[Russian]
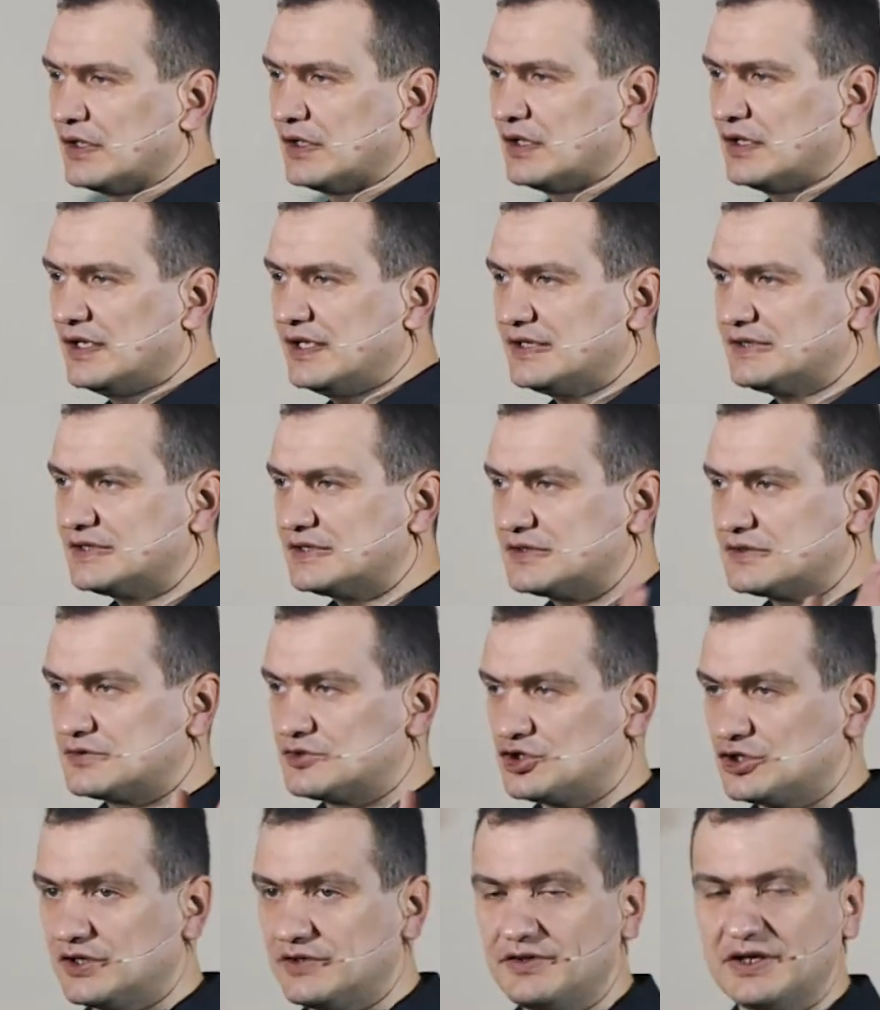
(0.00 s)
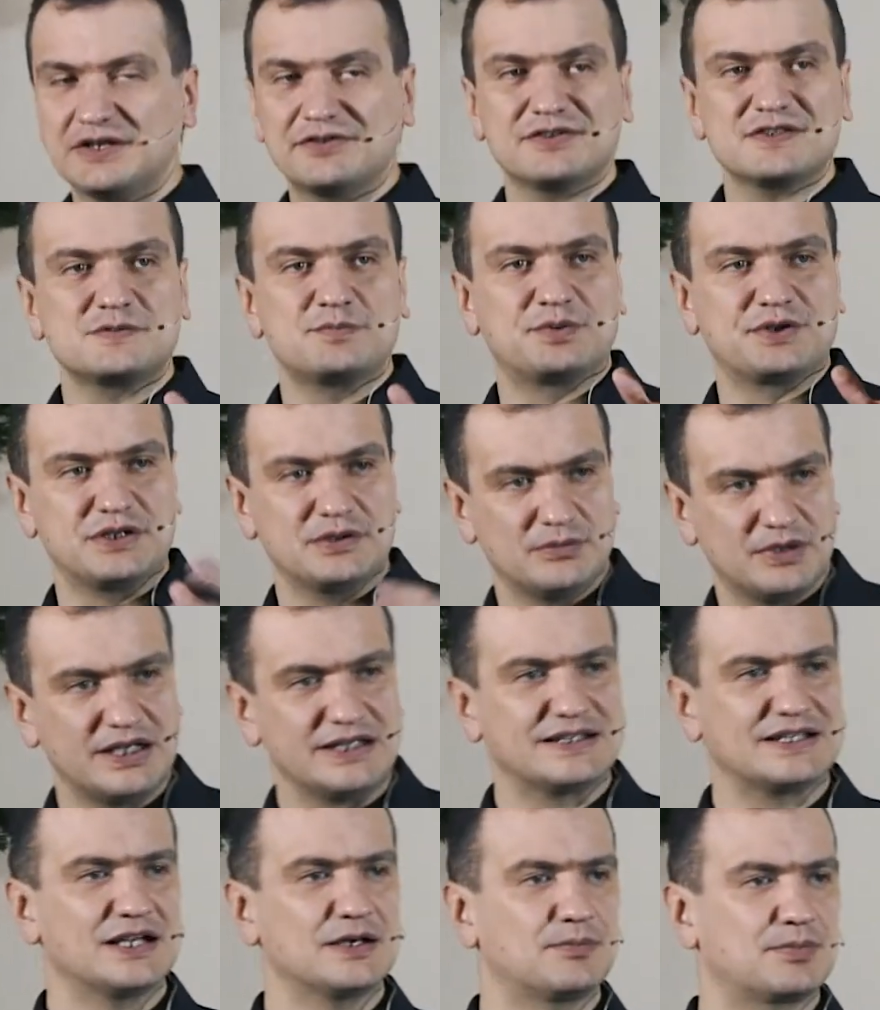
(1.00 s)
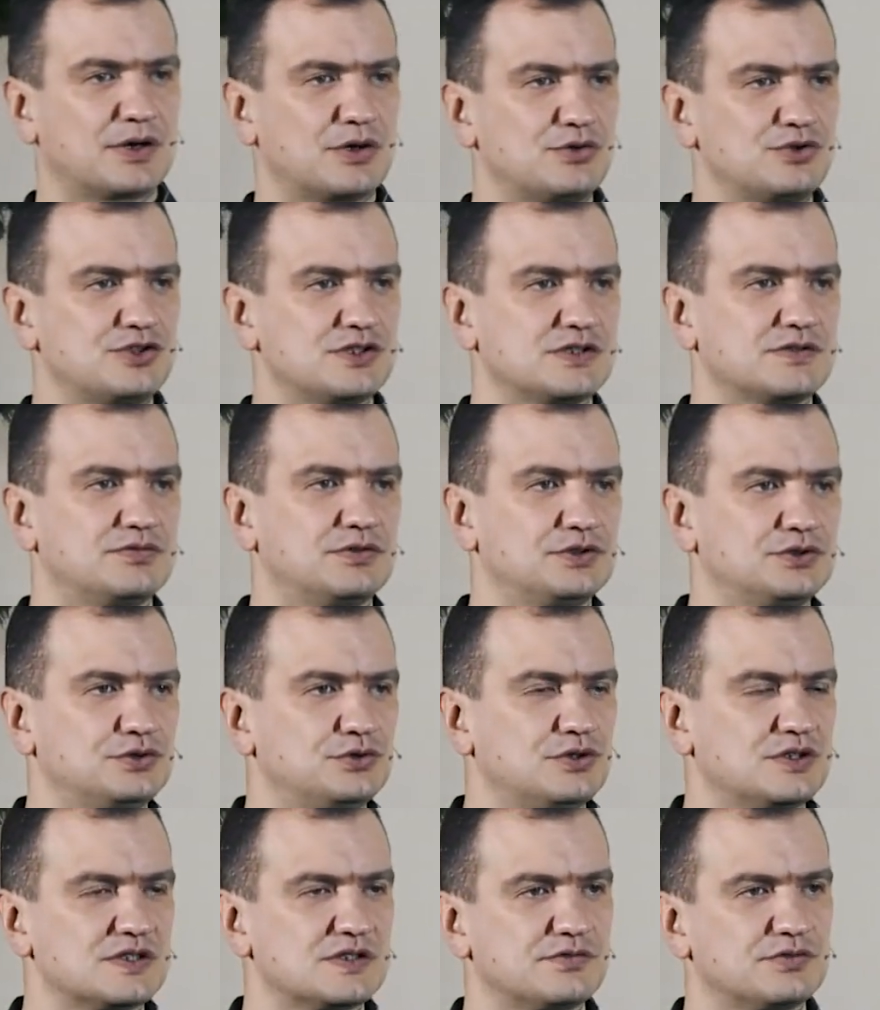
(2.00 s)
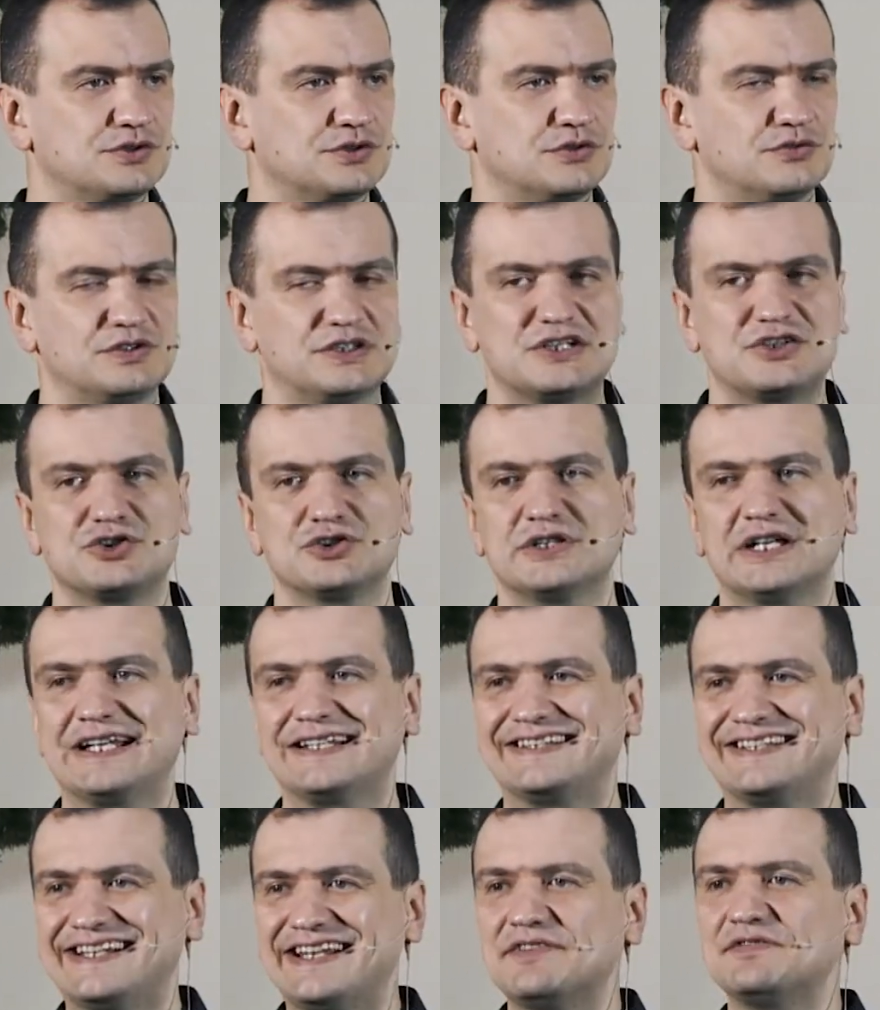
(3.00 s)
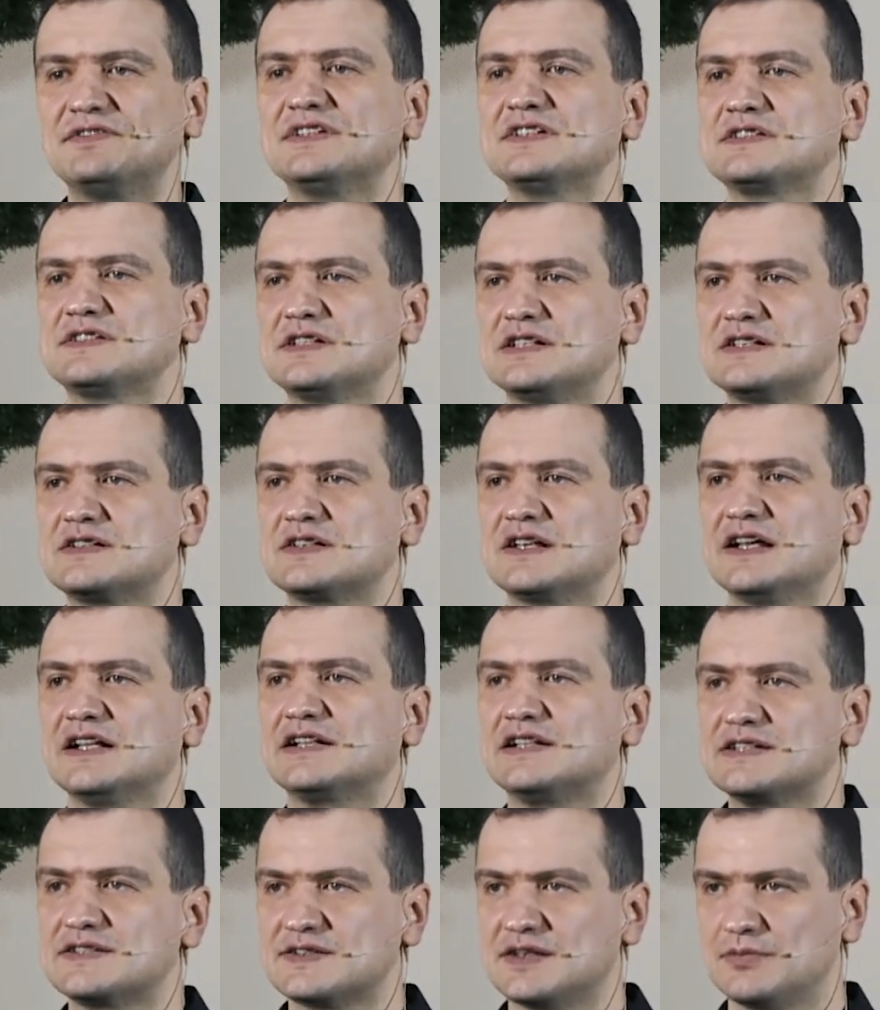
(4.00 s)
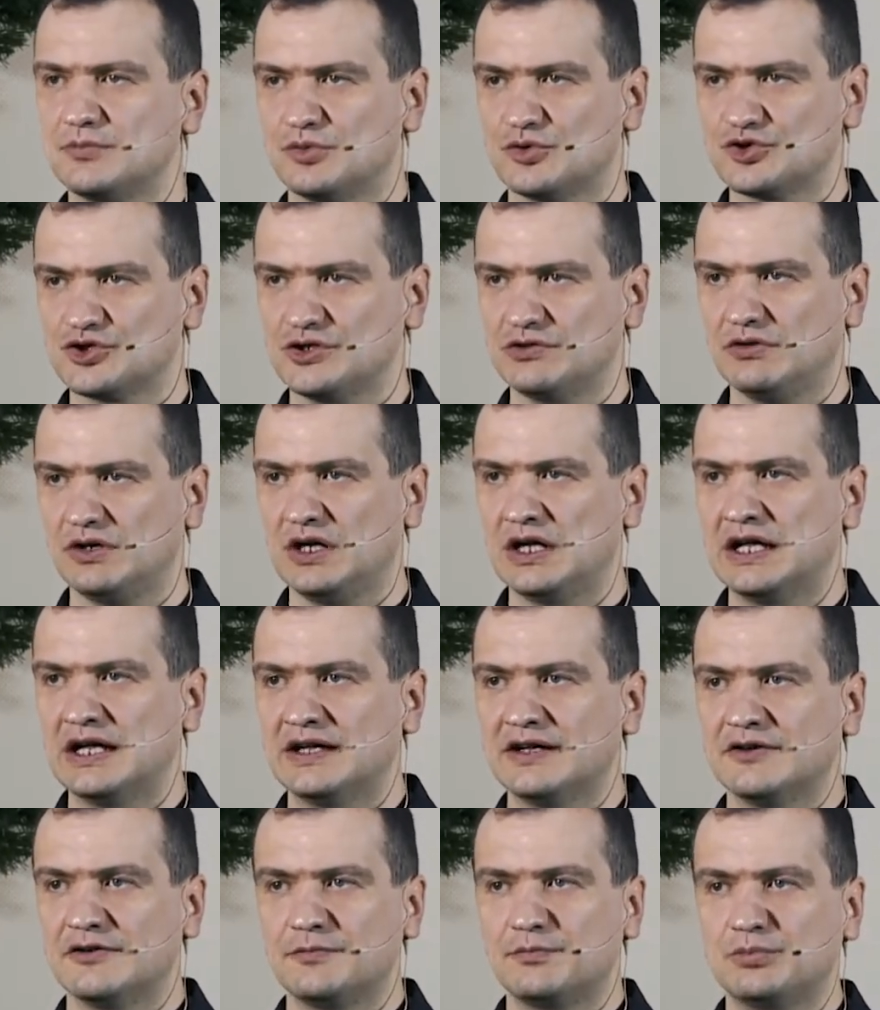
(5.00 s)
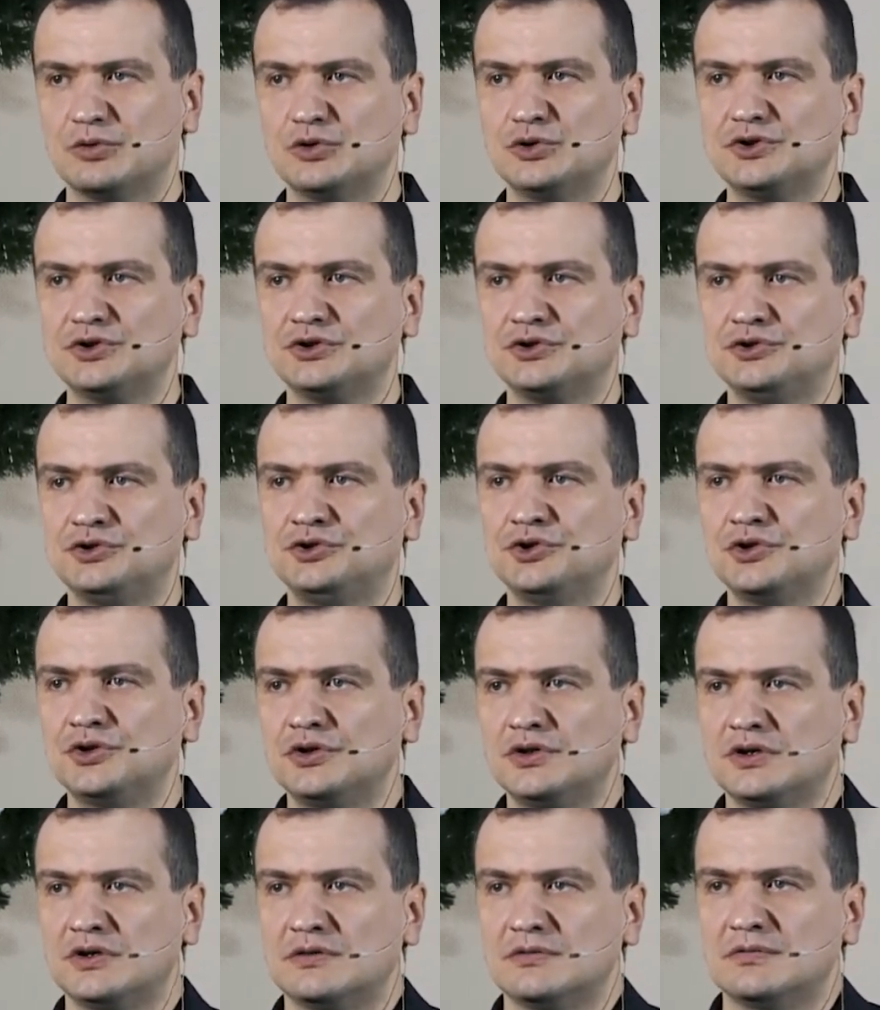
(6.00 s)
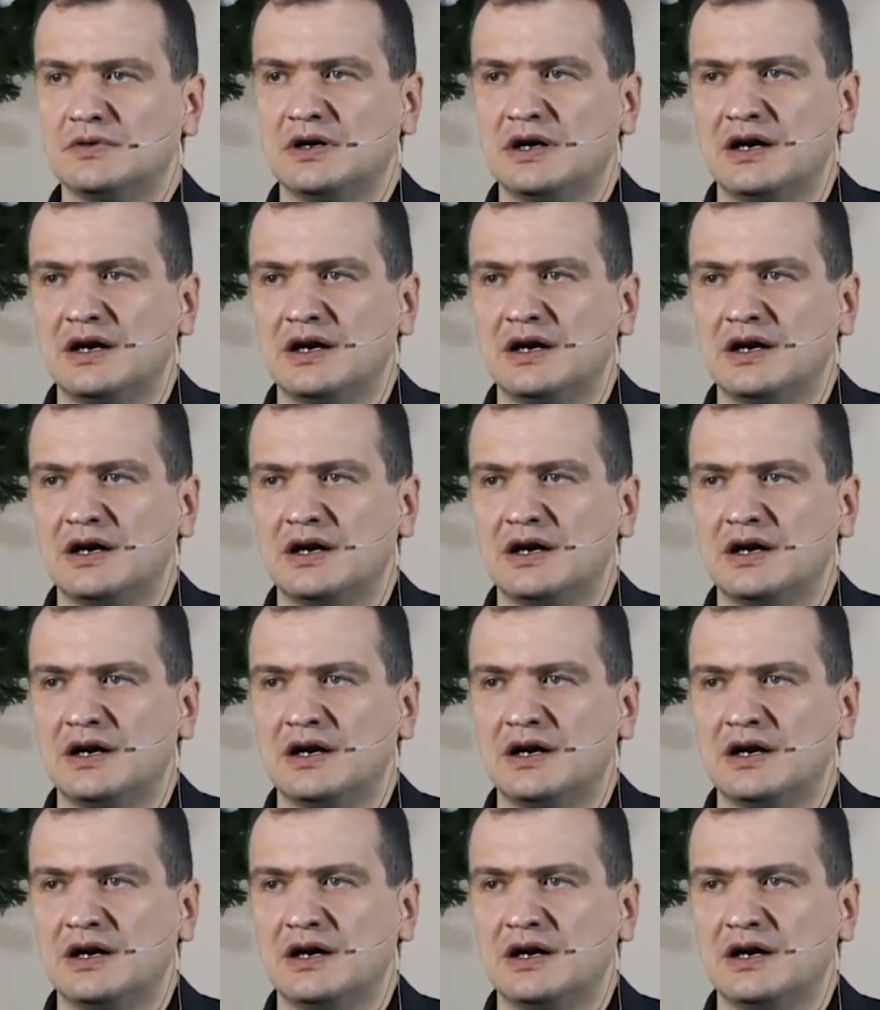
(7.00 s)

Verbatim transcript: И этот человек воспринимает как пророчество Духа Святого, начинает ревностно искать лица Божьего, вплоть до